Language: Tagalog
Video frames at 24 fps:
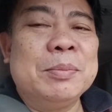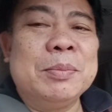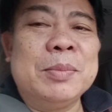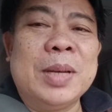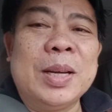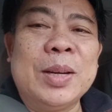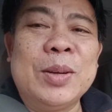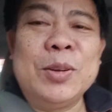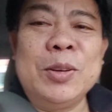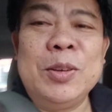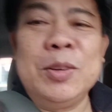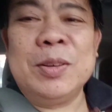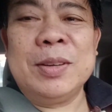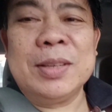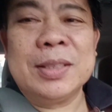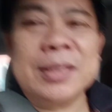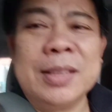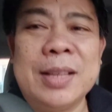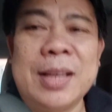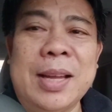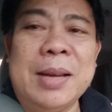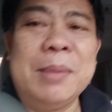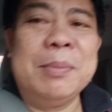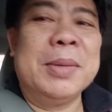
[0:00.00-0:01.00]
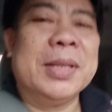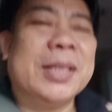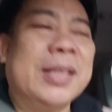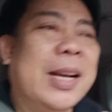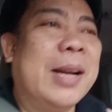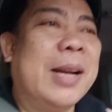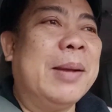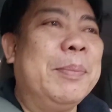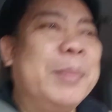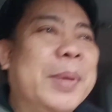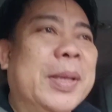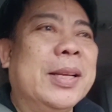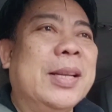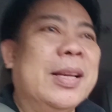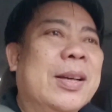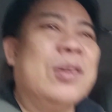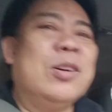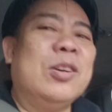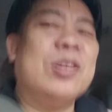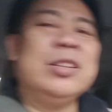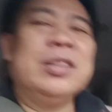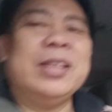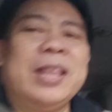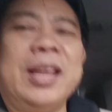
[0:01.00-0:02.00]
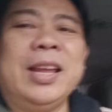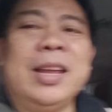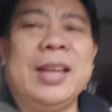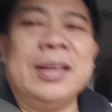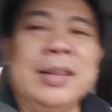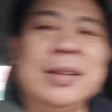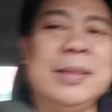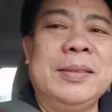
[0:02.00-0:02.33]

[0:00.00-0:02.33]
magulo ang daan matraffic ng konti